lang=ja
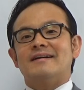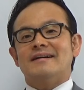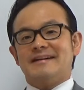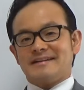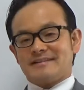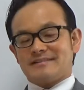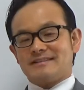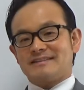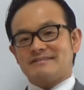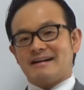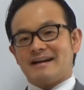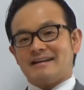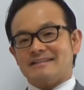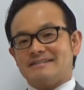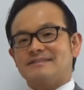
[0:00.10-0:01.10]
はい、こんにち
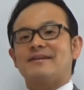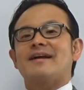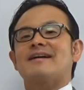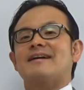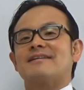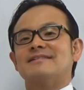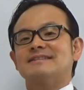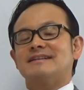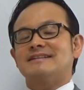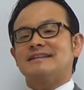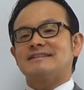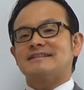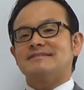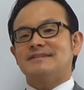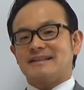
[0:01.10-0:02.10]
は。
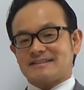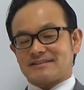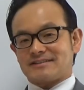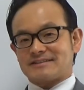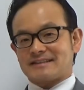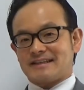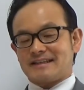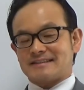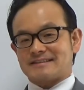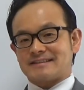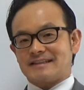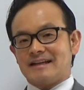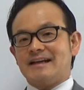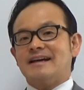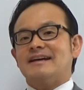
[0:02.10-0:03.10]
ドラッカーコンサルタントの村津康介で
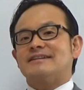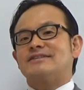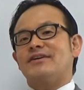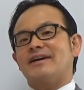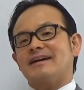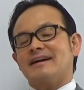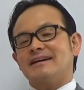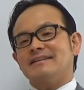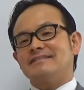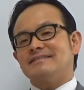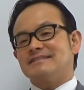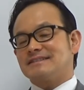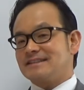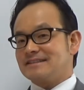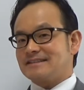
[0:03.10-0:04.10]
す。ドラッカー流
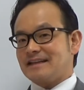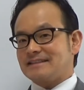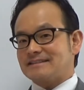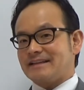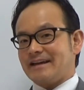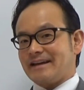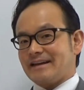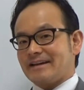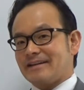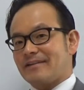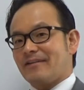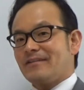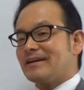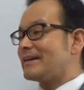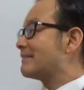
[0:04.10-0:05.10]
の人材育成。
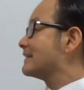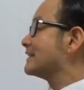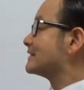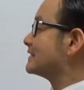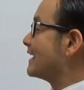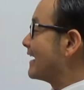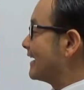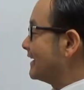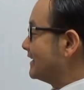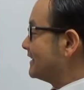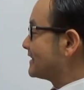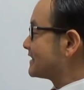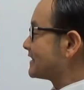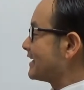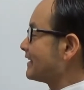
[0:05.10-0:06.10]
今回はですね、意
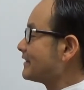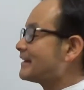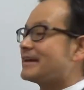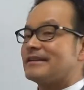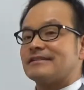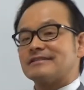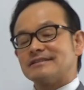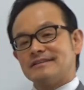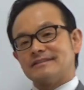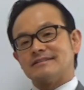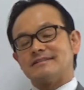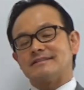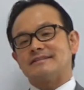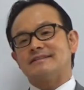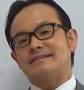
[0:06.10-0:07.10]
思決定の
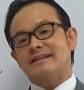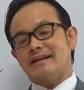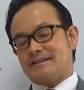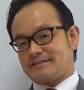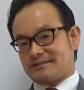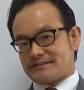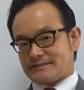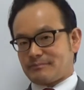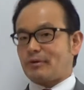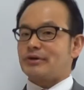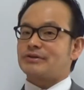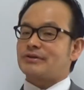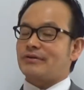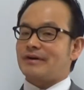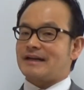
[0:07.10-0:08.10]
ルールについて一つ
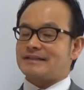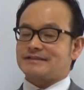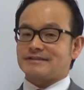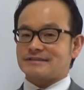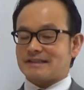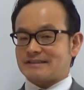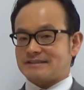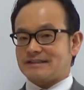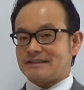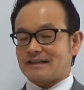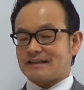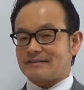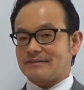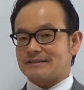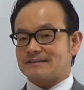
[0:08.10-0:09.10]
ポイントをお話をさせてい
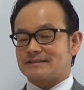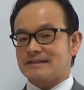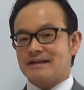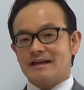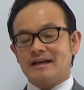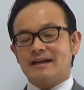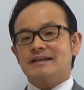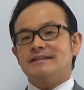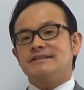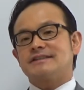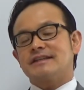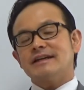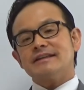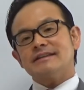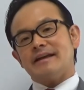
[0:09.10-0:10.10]
ただきます。意思
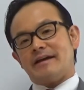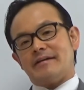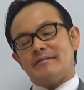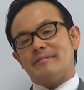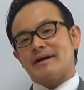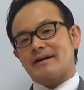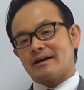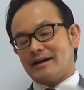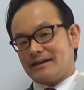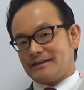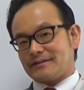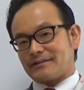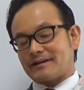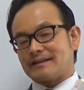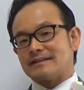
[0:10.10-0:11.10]
決定、まあ会
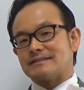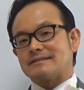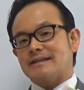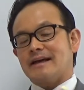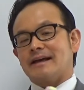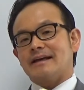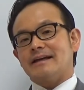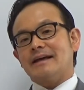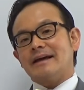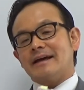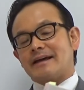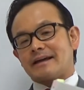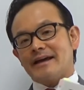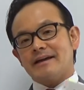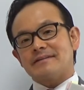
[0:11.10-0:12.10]
議とかですね、
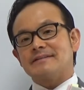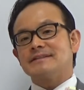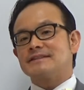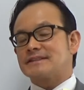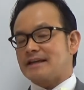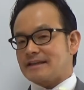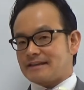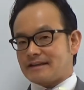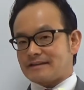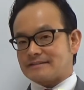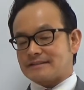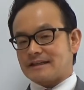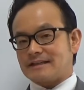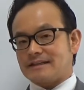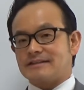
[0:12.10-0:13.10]
経営の意思決定
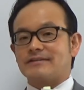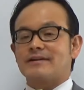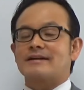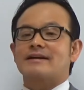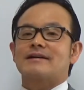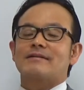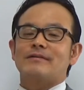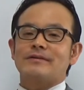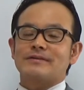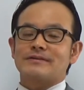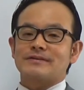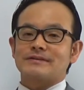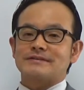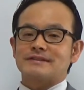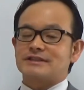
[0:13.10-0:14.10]
の際に、ドラッカーこういう
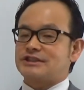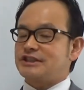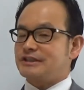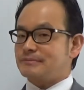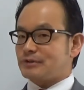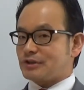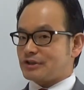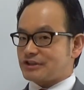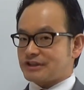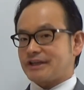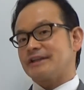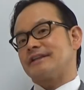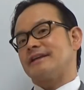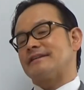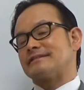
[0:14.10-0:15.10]
ことです。チームの意思
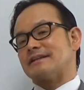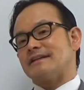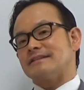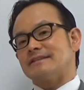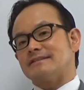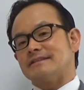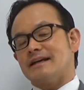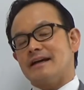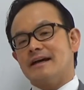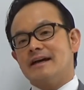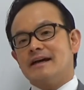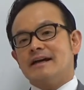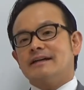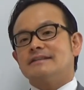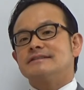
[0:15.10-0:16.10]
決定の際にですね、
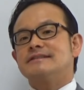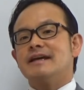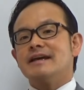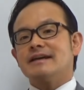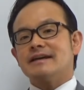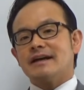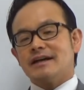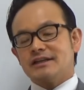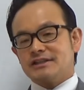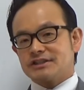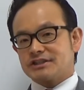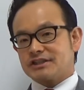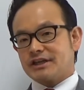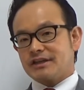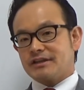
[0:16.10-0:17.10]
全会意思
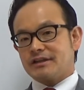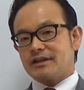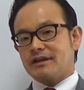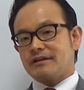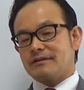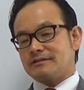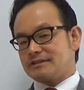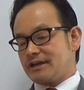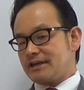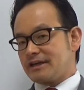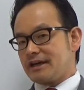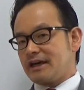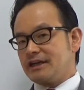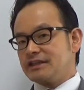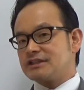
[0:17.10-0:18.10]
決定、
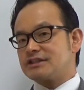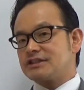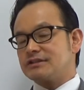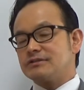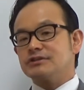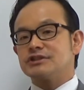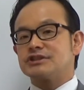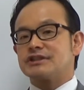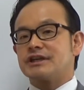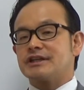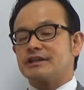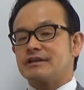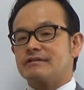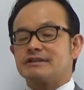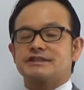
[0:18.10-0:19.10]
全会一致の意思
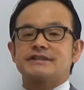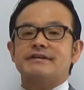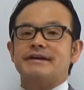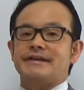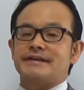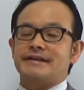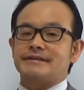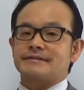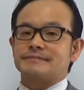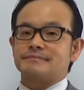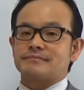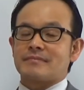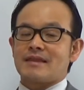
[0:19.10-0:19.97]
決定はしてはいけないと。